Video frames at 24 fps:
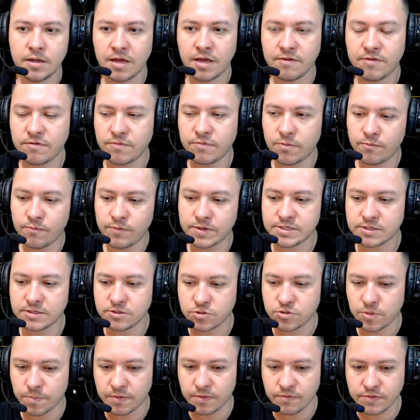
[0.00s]
Quer ver? Vamos fazer
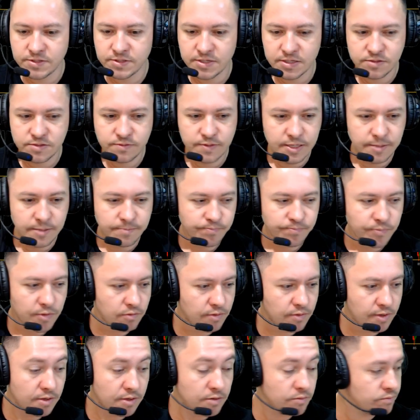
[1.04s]
isso só para vocês verem.
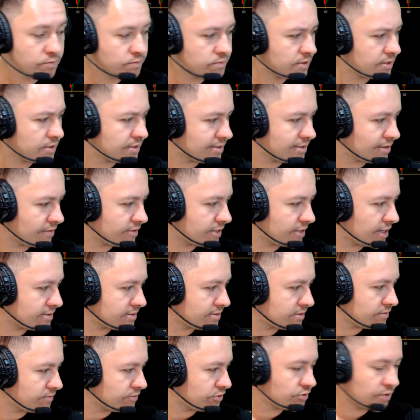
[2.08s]
Eu quero, na
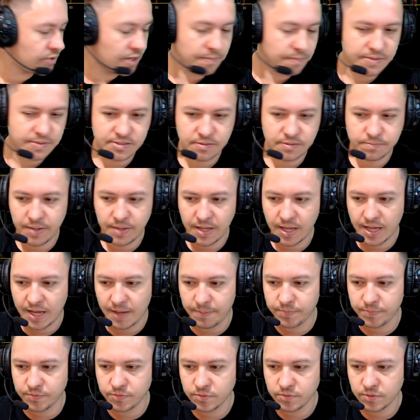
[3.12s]
verdade, esse vídeo era para ser bem
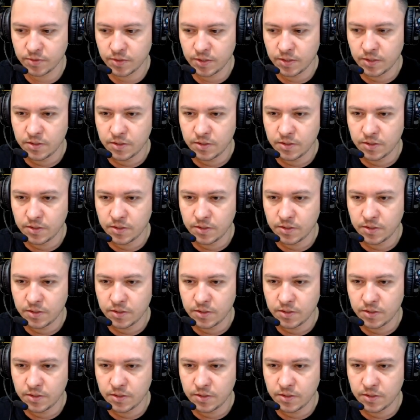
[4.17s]
rápido,